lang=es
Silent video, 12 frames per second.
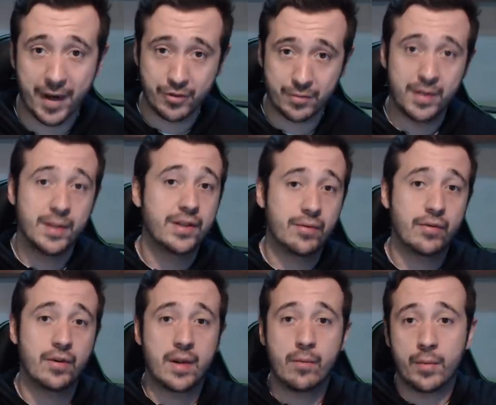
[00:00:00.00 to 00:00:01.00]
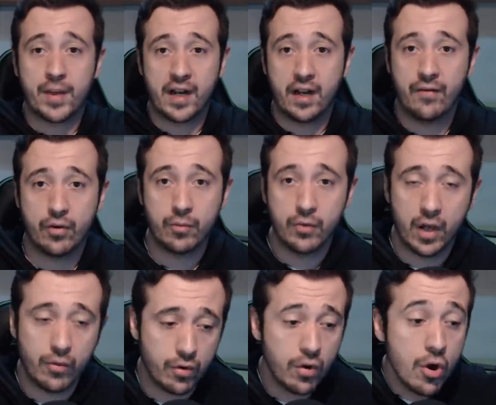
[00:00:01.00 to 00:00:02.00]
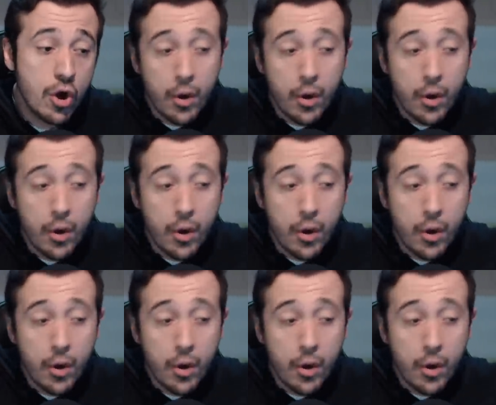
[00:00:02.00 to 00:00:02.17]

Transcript: 2021 volver a la Fórmula 1